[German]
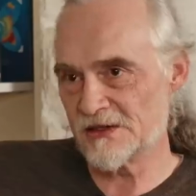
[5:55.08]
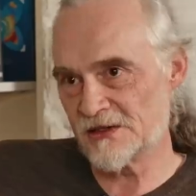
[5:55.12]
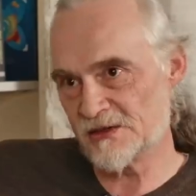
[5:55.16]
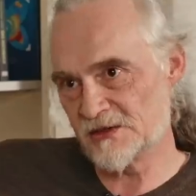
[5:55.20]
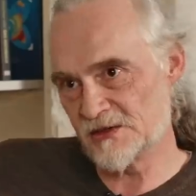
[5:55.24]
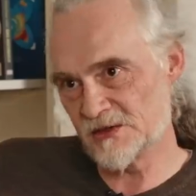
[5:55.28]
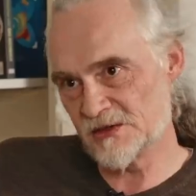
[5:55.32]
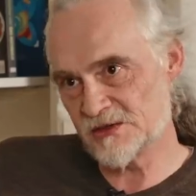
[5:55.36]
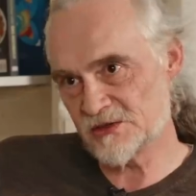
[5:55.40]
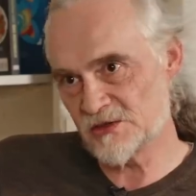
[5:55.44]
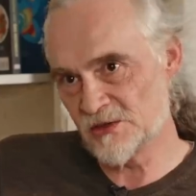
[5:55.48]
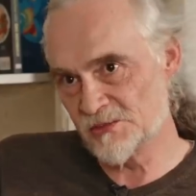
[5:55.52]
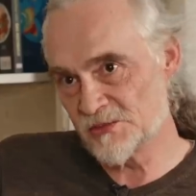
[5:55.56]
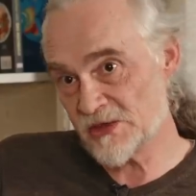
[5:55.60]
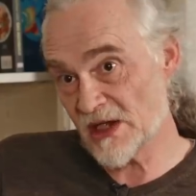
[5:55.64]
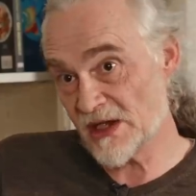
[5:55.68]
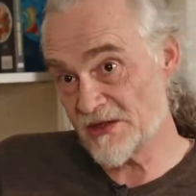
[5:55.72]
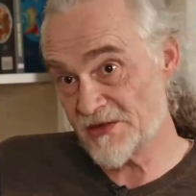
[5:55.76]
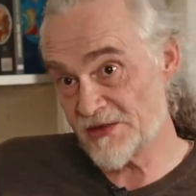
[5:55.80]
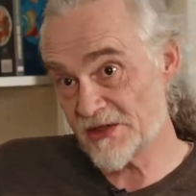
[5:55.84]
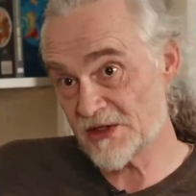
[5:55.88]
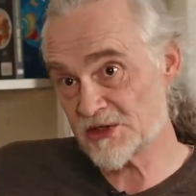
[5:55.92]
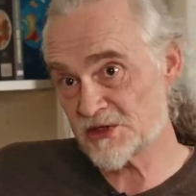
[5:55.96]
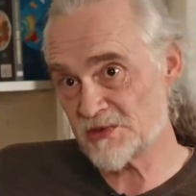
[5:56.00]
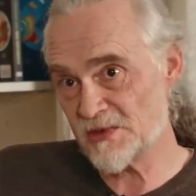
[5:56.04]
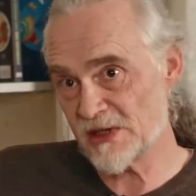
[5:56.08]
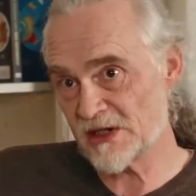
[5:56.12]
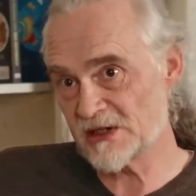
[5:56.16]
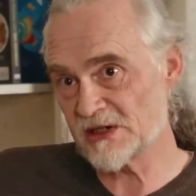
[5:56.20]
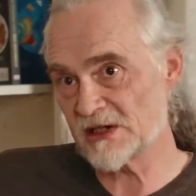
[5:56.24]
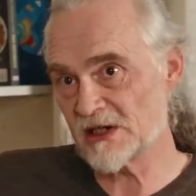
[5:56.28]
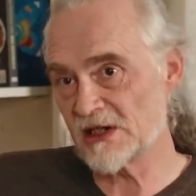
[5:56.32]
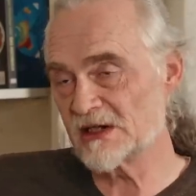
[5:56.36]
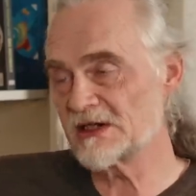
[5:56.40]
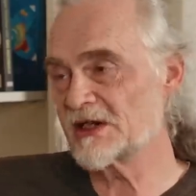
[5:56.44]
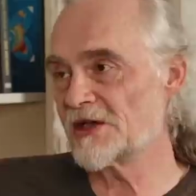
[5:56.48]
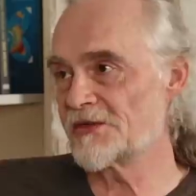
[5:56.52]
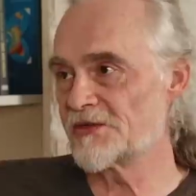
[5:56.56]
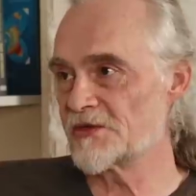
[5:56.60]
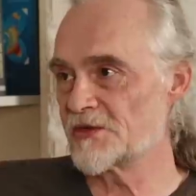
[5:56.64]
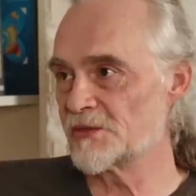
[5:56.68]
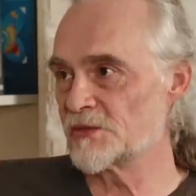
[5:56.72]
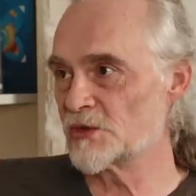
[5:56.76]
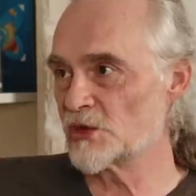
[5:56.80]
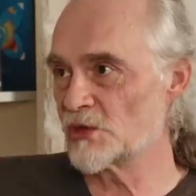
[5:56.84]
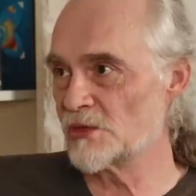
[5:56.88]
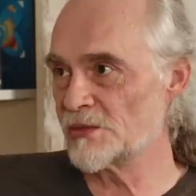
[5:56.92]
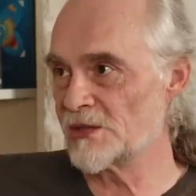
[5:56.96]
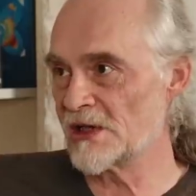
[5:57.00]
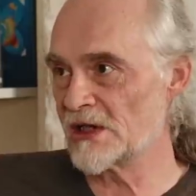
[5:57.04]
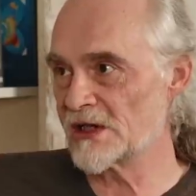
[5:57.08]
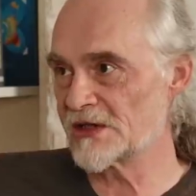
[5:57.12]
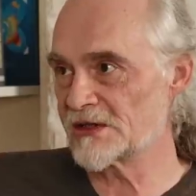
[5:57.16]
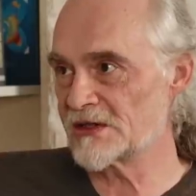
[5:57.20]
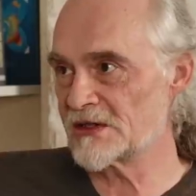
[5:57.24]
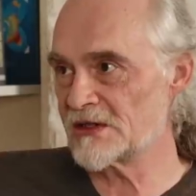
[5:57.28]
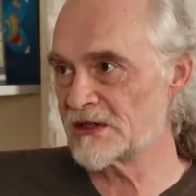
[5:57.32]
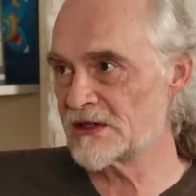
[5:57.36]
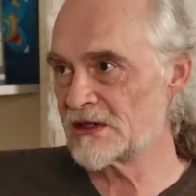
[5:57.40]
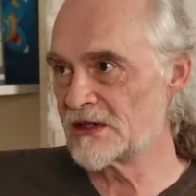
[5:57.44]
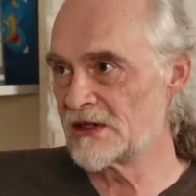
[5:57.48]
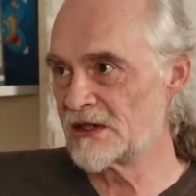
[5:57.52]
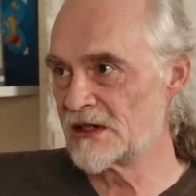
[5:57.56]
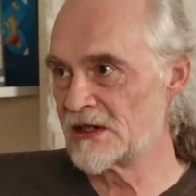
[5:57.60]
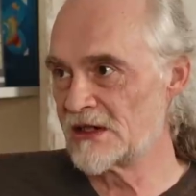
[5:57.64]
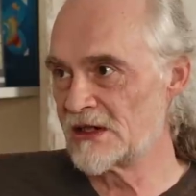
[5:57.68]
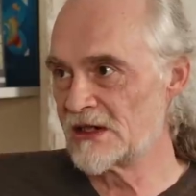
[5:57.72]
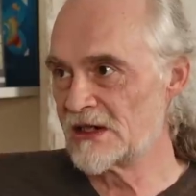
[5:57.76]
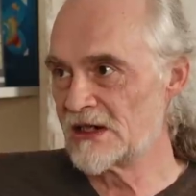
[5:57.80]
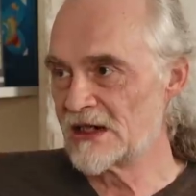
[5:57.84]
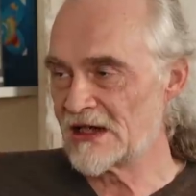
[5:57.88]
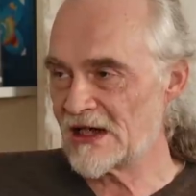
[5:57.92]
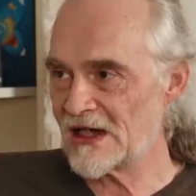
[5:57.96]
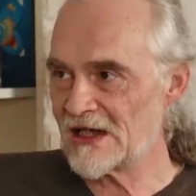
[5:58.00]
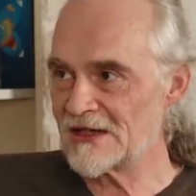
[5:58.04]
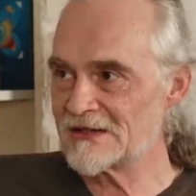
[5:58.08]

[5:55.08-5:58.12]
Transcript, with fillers: äh, zum Teil sehr schweren Krankheitssymptome hatte, mhm.